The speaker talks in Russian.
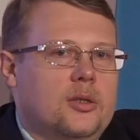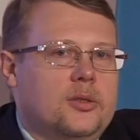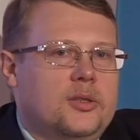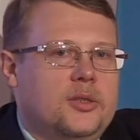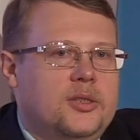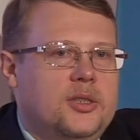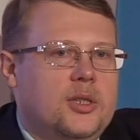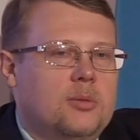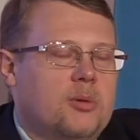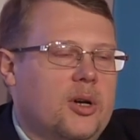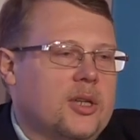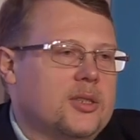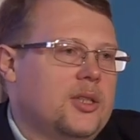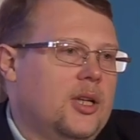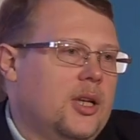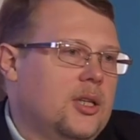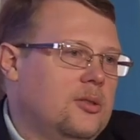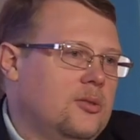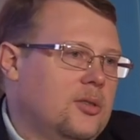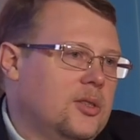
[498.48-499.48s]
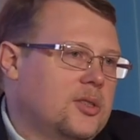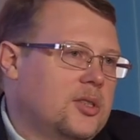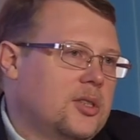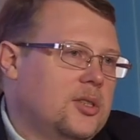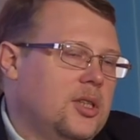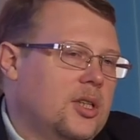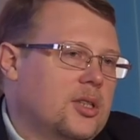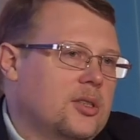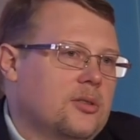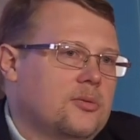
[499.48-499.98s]
системы расследования
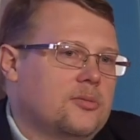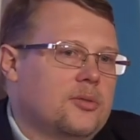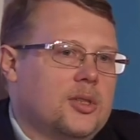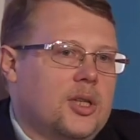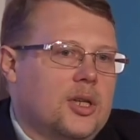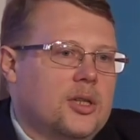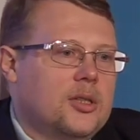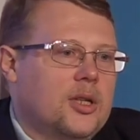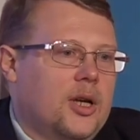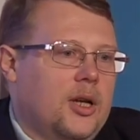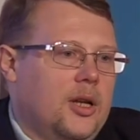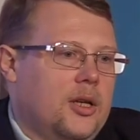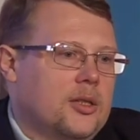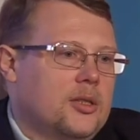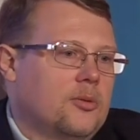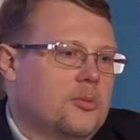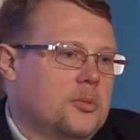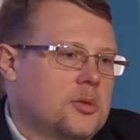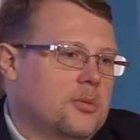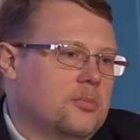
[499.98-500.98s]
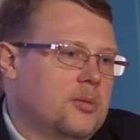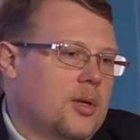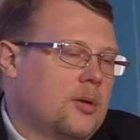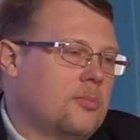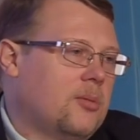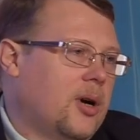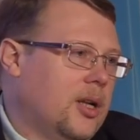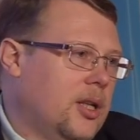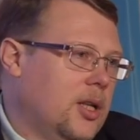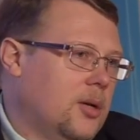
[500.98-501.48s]
инцидентов и так далее, это, в общем,
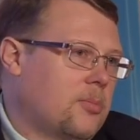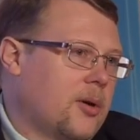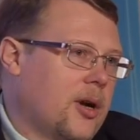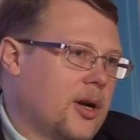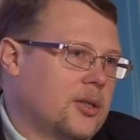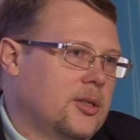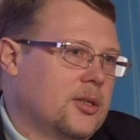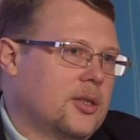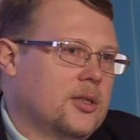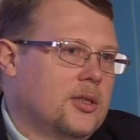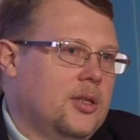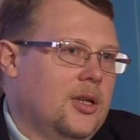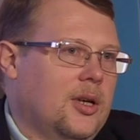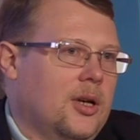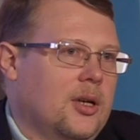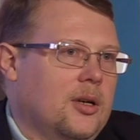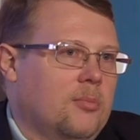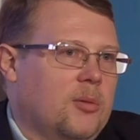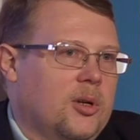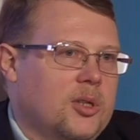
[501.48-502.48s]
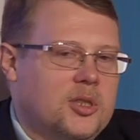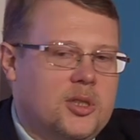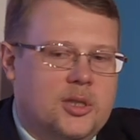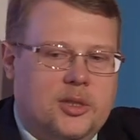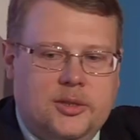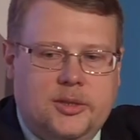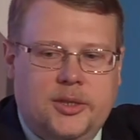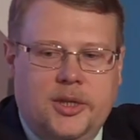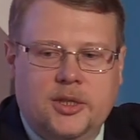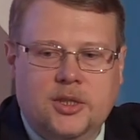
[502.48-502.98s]
нормальная практика для
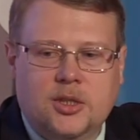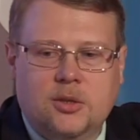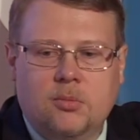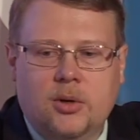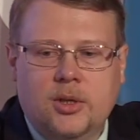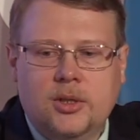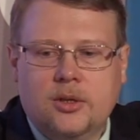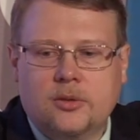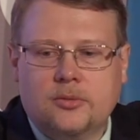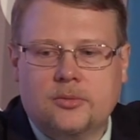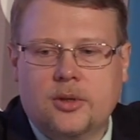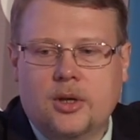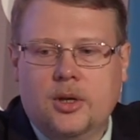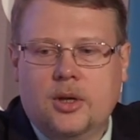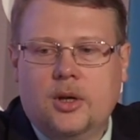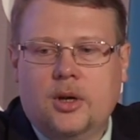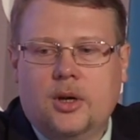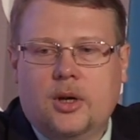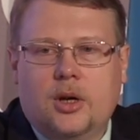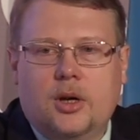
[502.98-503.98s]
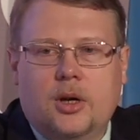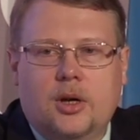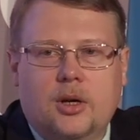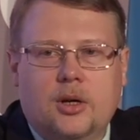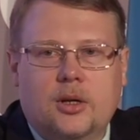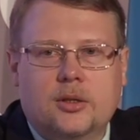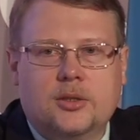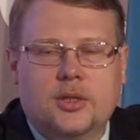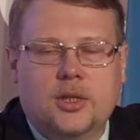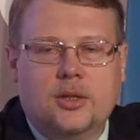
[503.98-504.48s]
больших и средних банков –
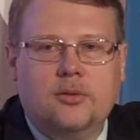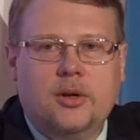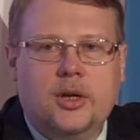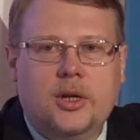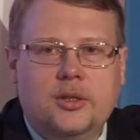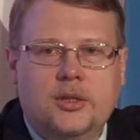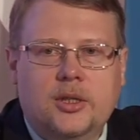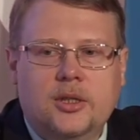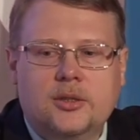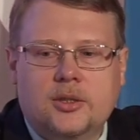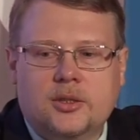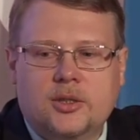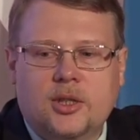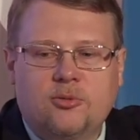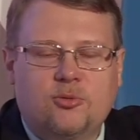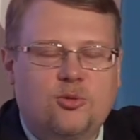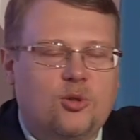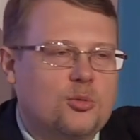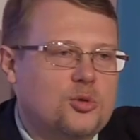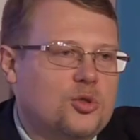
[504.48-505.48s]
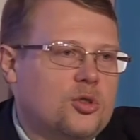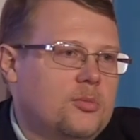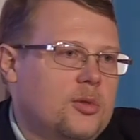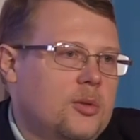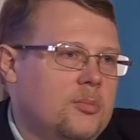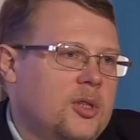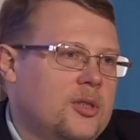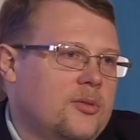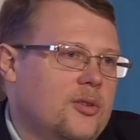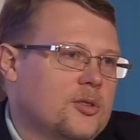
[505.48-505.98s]
а, целевая идея состоит в том, чтобы
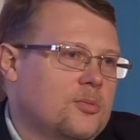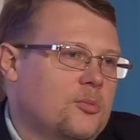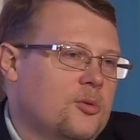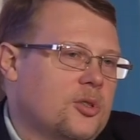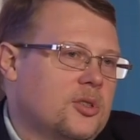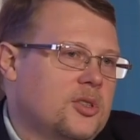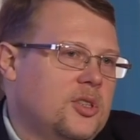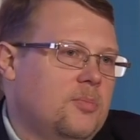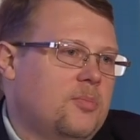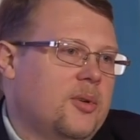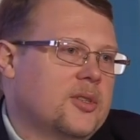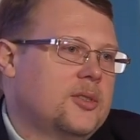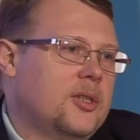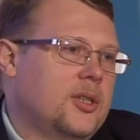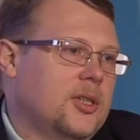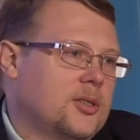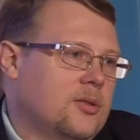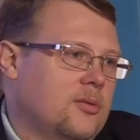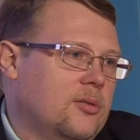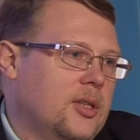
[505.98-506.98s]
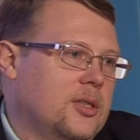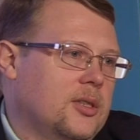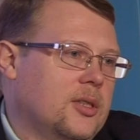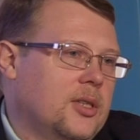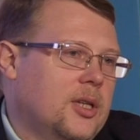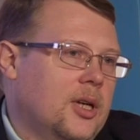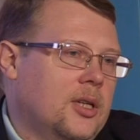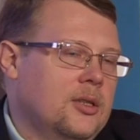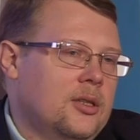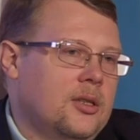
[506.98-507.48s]
иметь возможность непосредственно эти
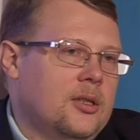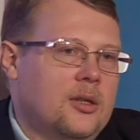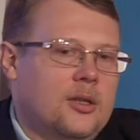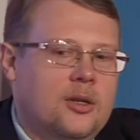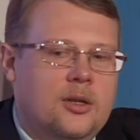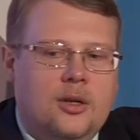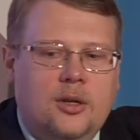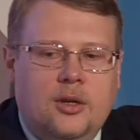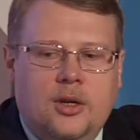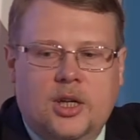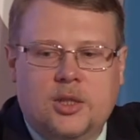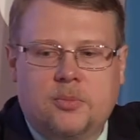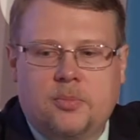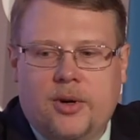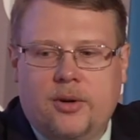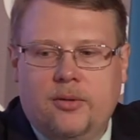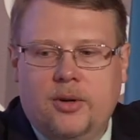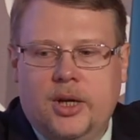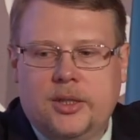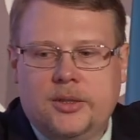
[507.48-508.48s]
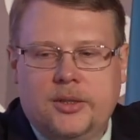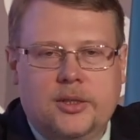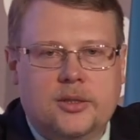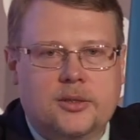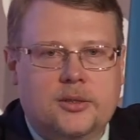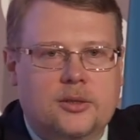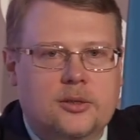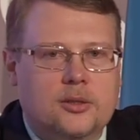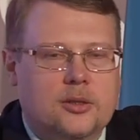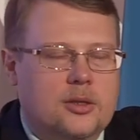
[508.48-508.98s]
данные отправлять
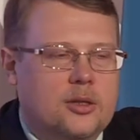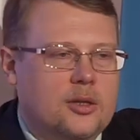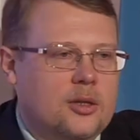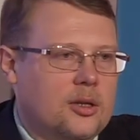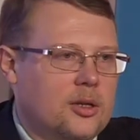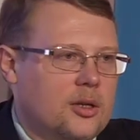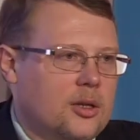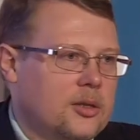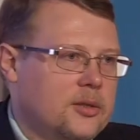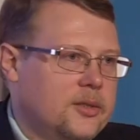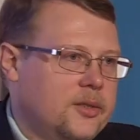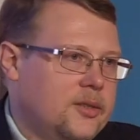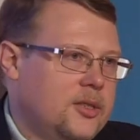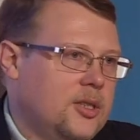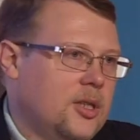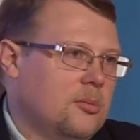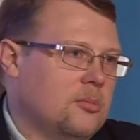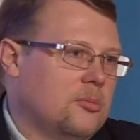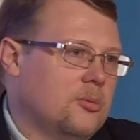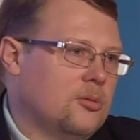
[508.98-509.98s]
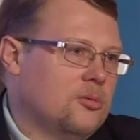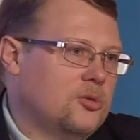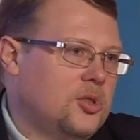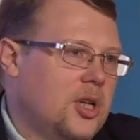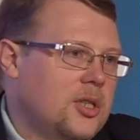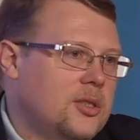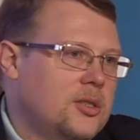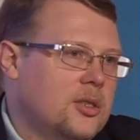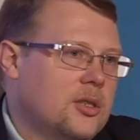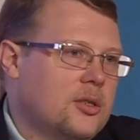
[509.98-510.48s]
из э, систем
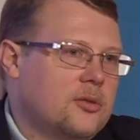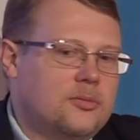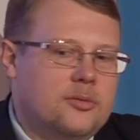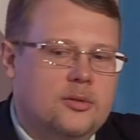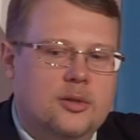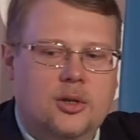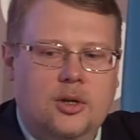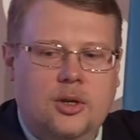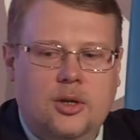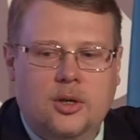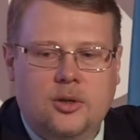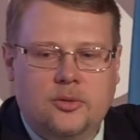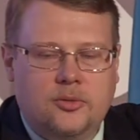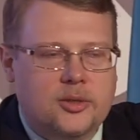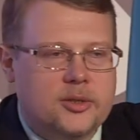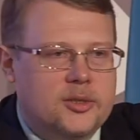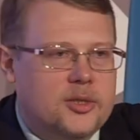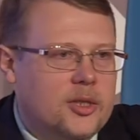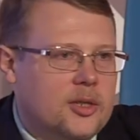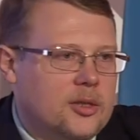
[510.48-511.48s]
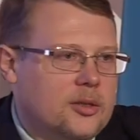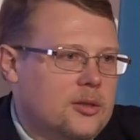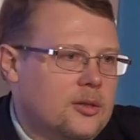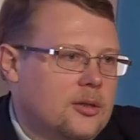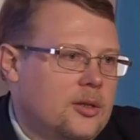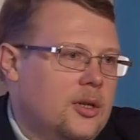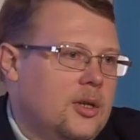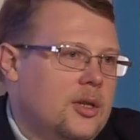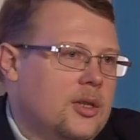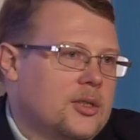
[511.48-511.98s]
участников в Финцерт
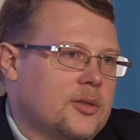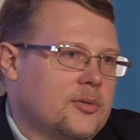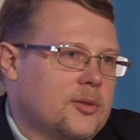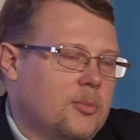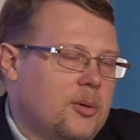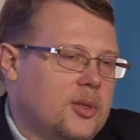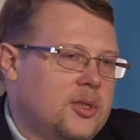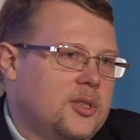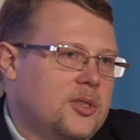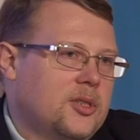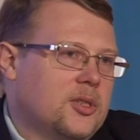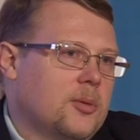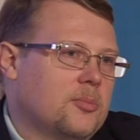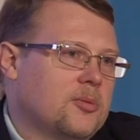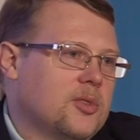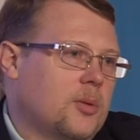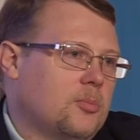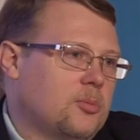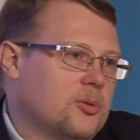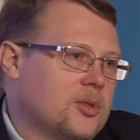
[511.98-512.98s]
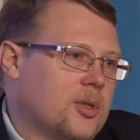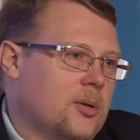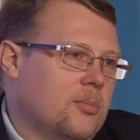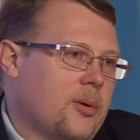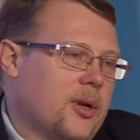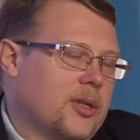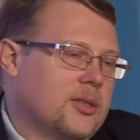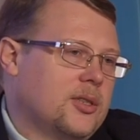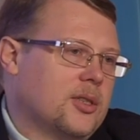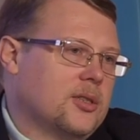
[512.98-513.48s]
с автоматическим запуском
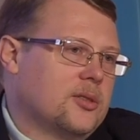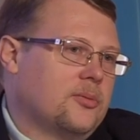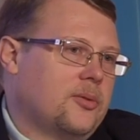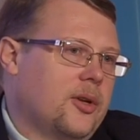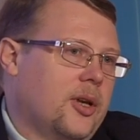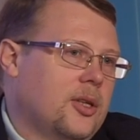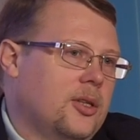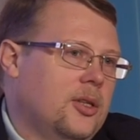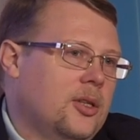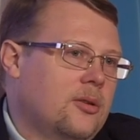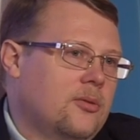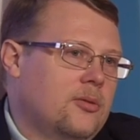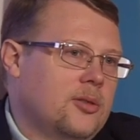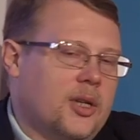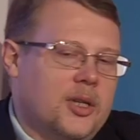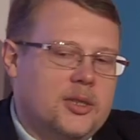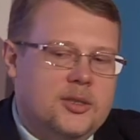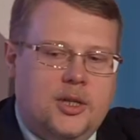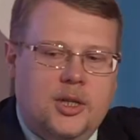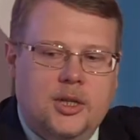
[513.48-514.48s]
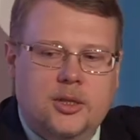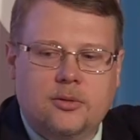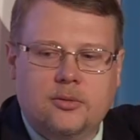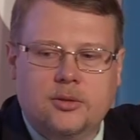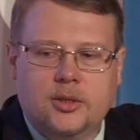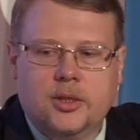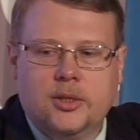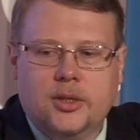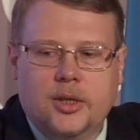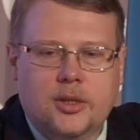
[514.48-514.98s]
процессов реагирования,
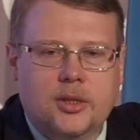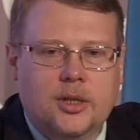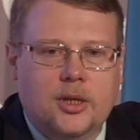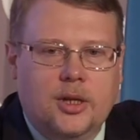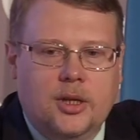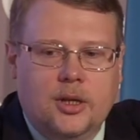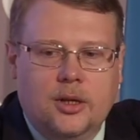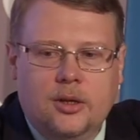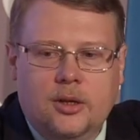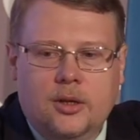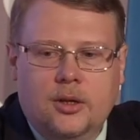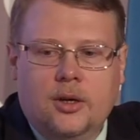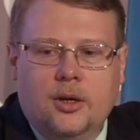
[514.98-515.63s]
расследования и так далее.